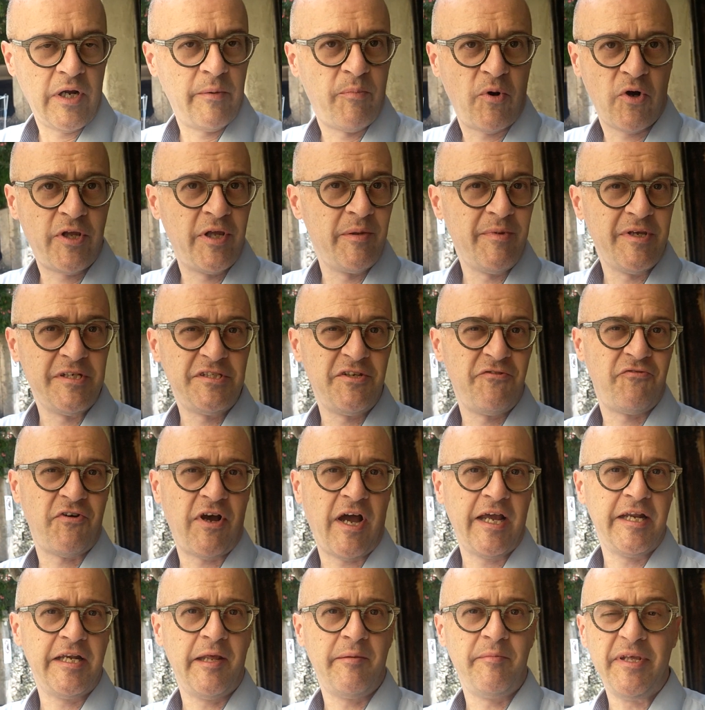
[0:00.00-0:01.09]
pochi mesi
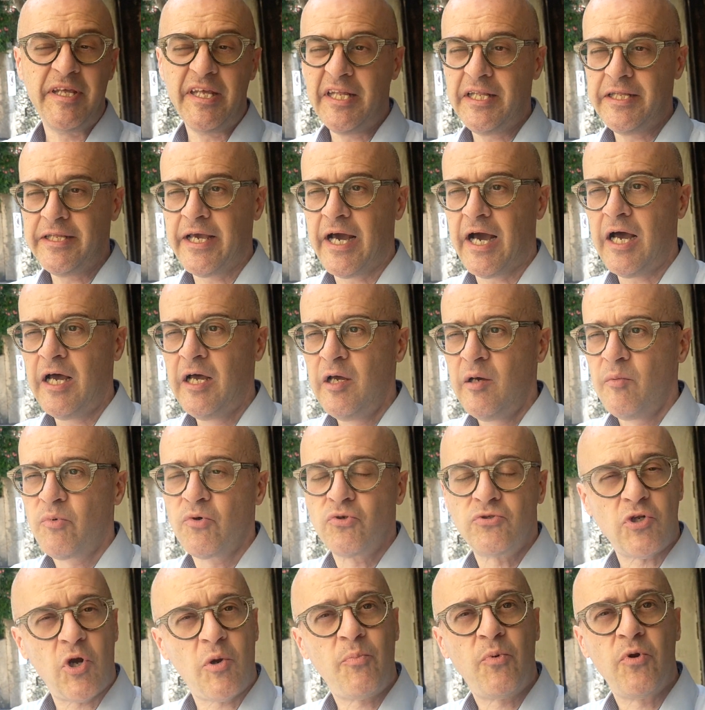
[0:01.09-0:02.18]
fa in Emilia,
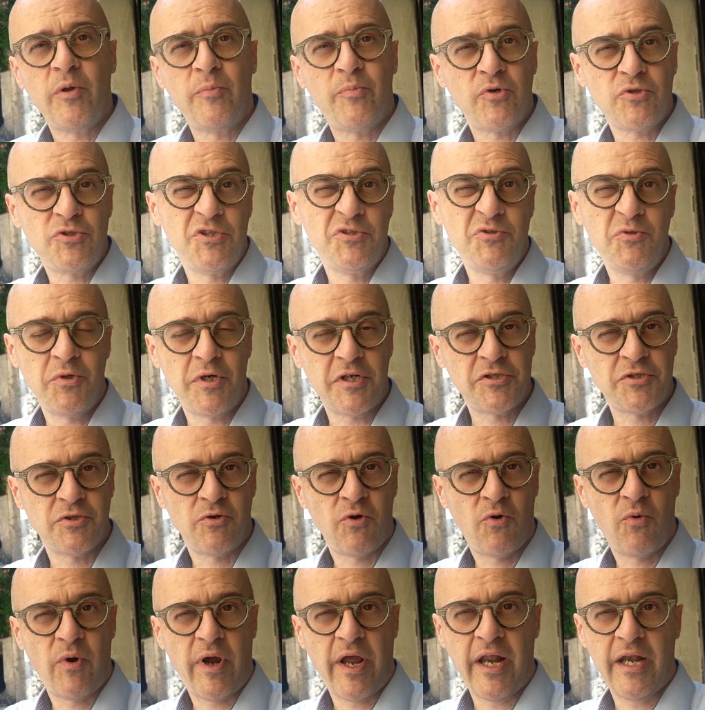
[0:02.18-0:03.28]
purtroppo le procedure
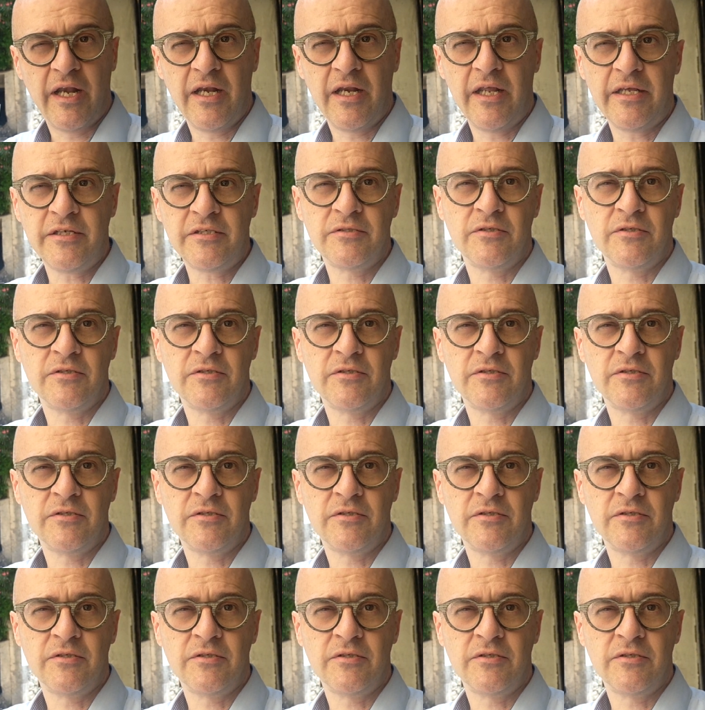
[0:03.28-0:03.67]
sono quelle,